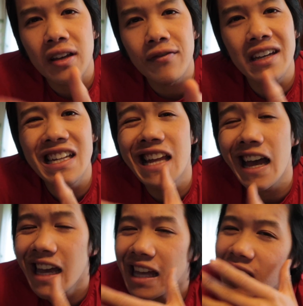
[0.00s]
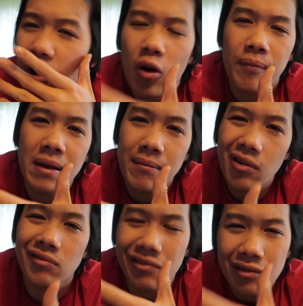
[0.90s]
vous savez, il y a
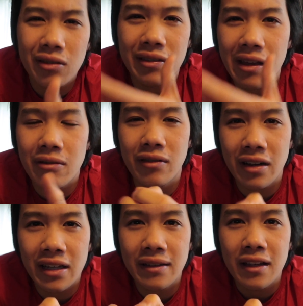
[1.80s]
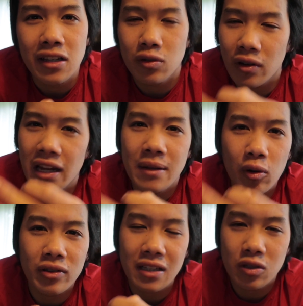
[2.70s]
énormément de théories sur
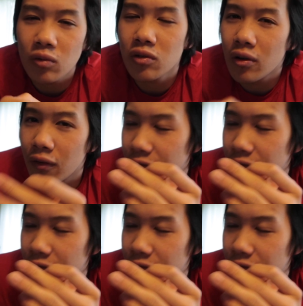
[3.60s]
l'alimentation dans le